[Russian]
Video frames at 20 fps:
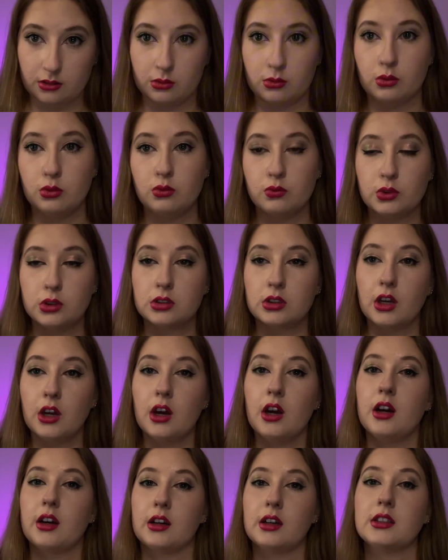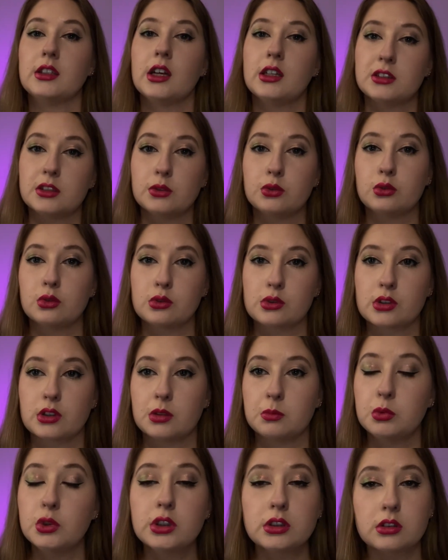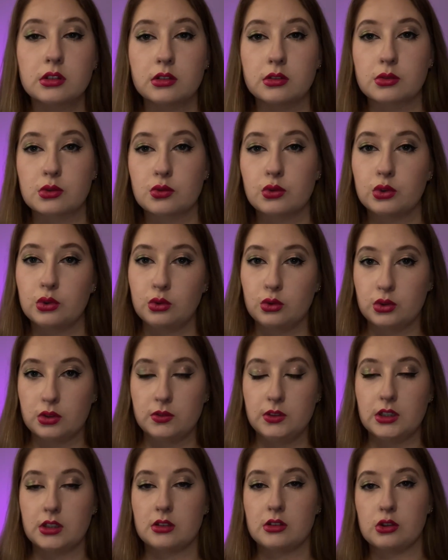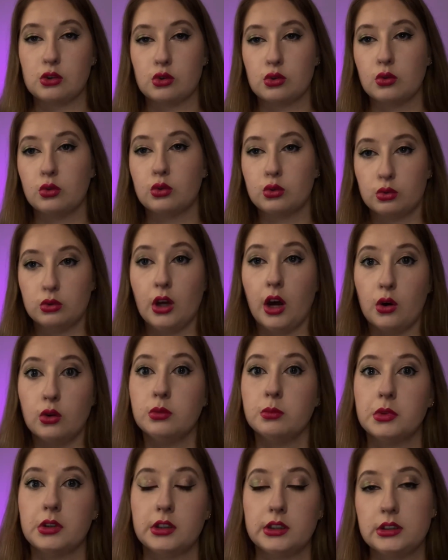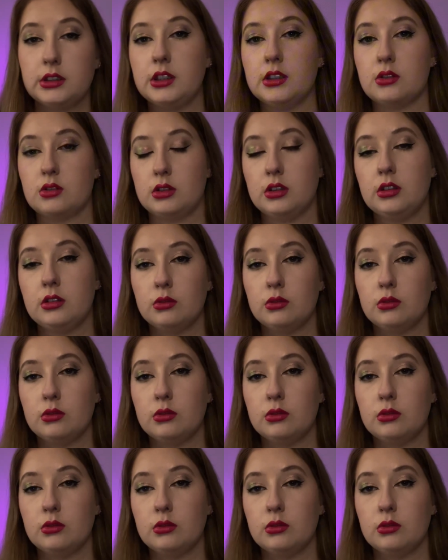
Ну вот, когда-то вот он заработал свою известность, что да, он молодец.